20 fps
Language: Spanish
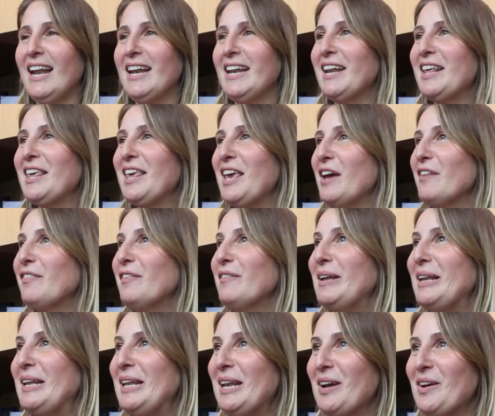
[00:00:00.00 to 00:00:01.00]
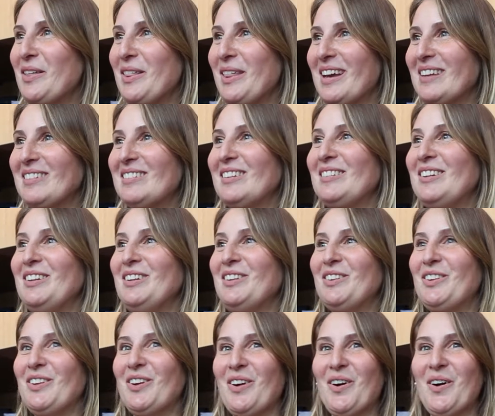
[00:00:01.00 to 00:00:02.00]
La energía femenina hoy día se
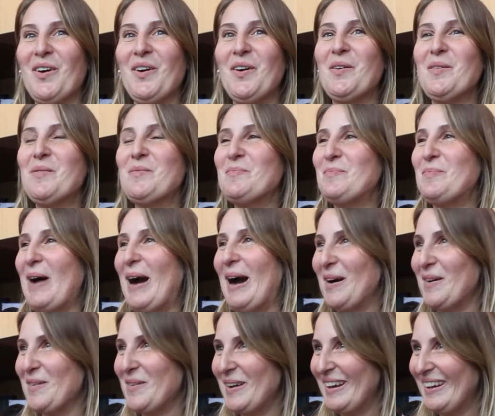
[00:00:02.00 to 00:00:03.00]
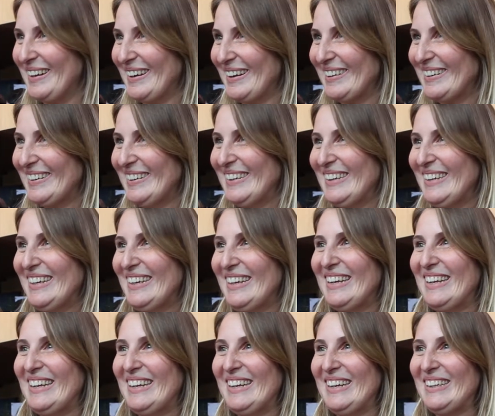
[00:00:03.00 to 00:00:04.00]
sintió power
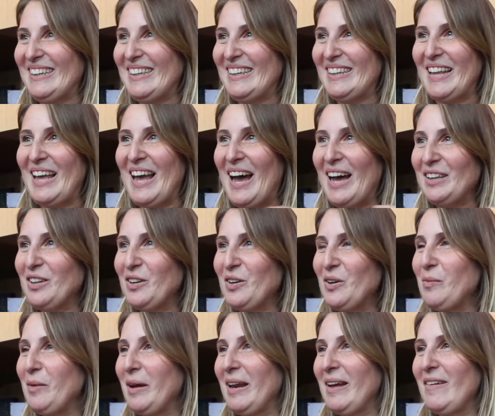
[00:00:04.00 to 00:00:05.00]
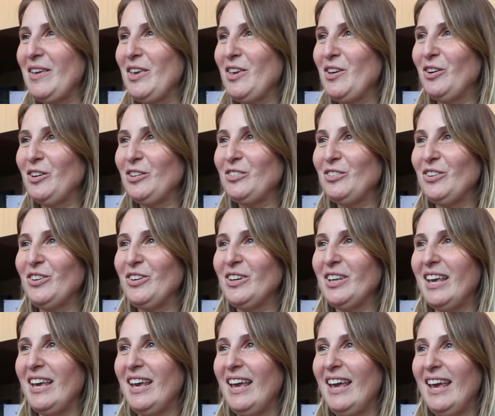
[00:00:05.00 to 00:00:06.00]
en este teatro maravilloso
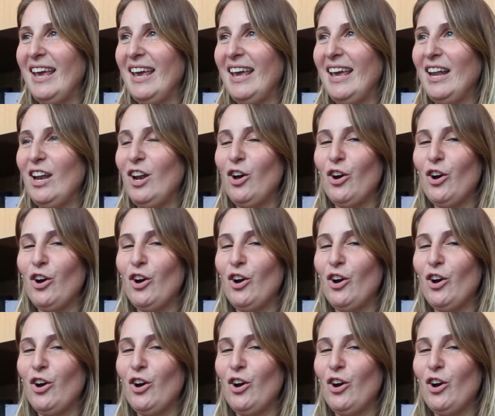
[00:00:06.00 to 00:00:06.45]
que